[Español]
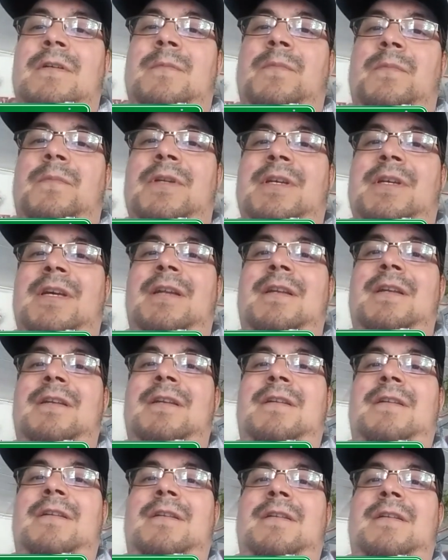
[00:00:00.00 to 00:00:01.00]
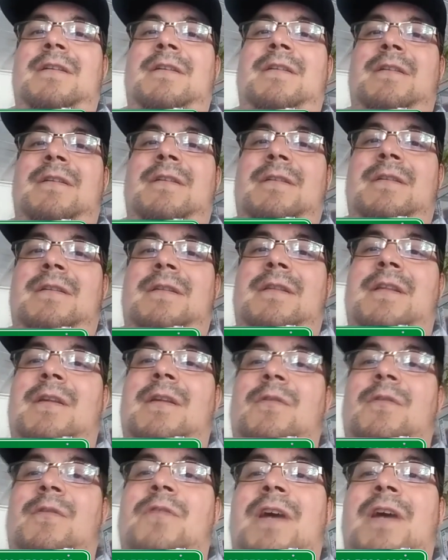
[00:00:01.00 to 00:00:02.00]
porque el, de
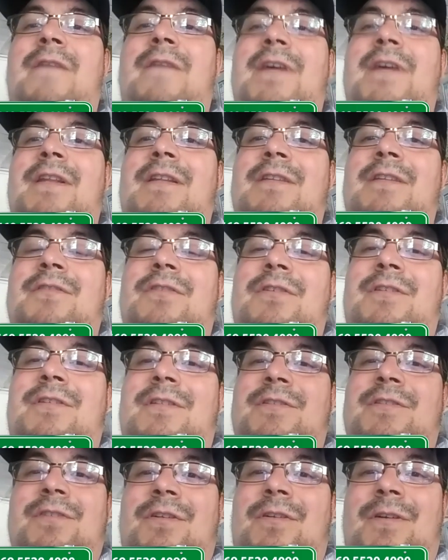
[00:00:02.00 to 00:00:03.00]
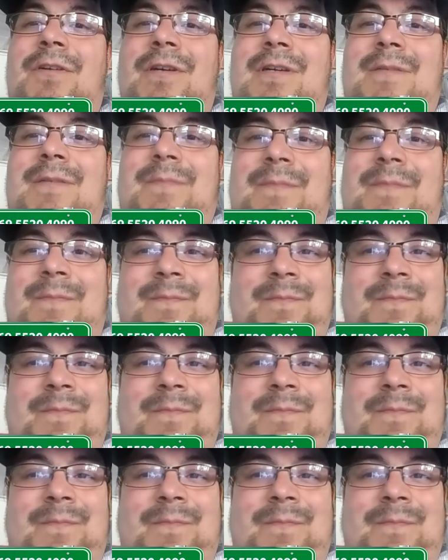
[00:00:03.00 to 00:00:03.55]
lunes a viernes estoy solo acá.